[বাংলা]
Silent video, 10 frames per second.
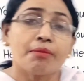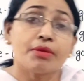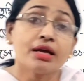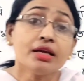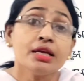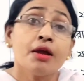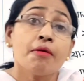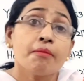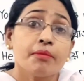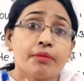আমরা
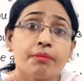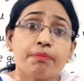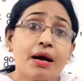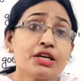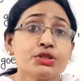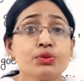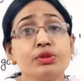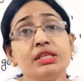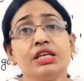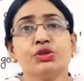
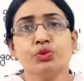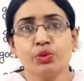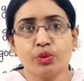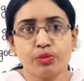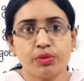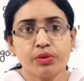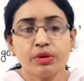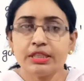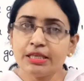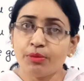পার্সন দিয়ে শুরু করব।
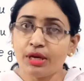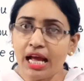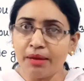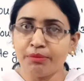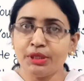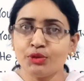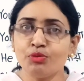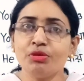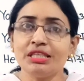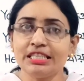যেমন আমি
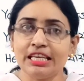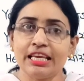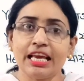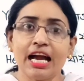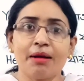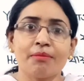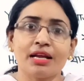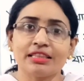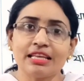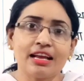তুমি সে
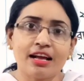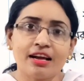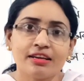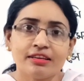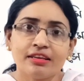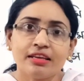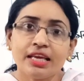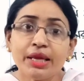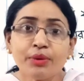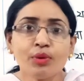আমরা তারা
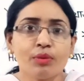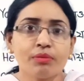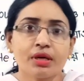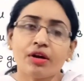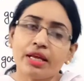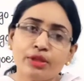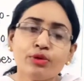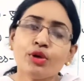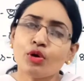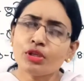এরকম কারণ এ
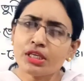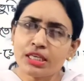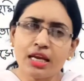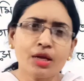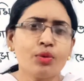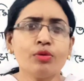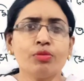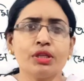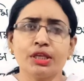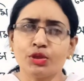ধরনের কথা সারাক্ষণ
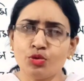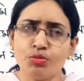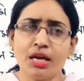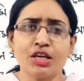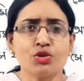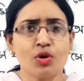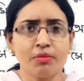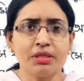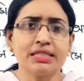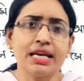বলে থাকি তুমি আসো
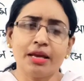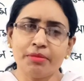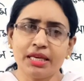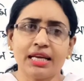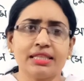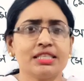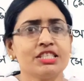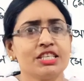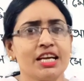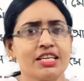আমি যাই আমি
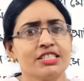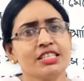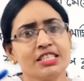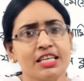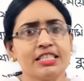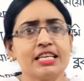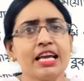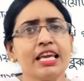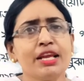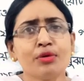খাচ্ছি সে আসছে সে
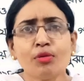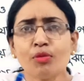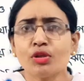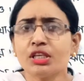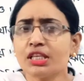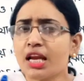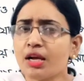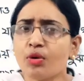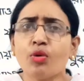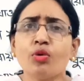যায় এরকম কথা
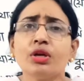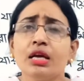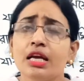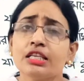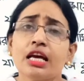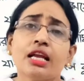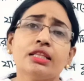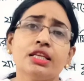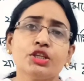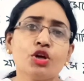সারাক্ষণ
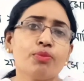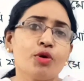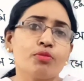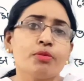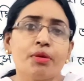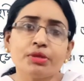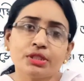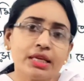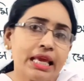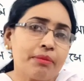সারাদিনের সব
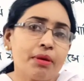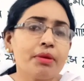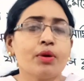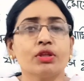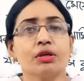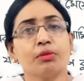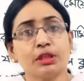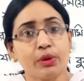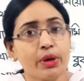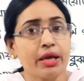কর্মব্যবস্থা এইভাবেই কথা
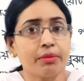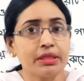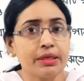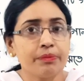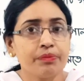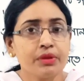বলতে হয় আমাদের